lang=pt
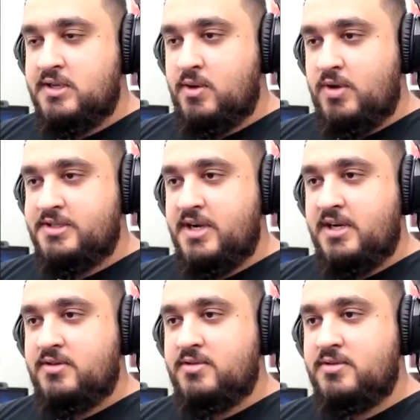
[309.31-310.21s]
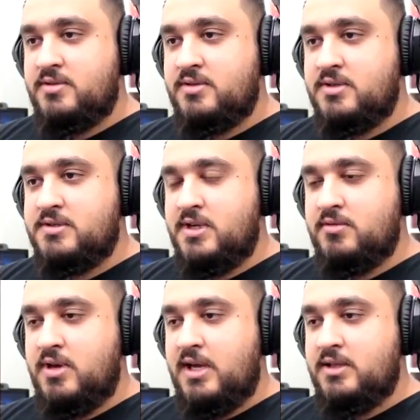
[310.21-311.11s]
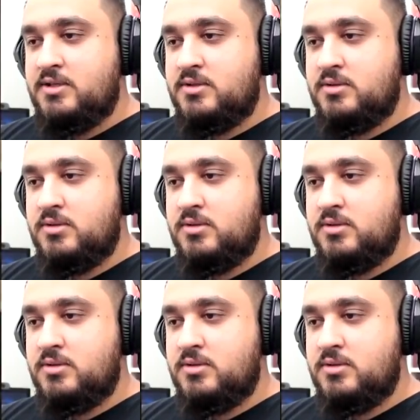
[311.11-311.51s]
Será que eu é acerto? Acerto nada.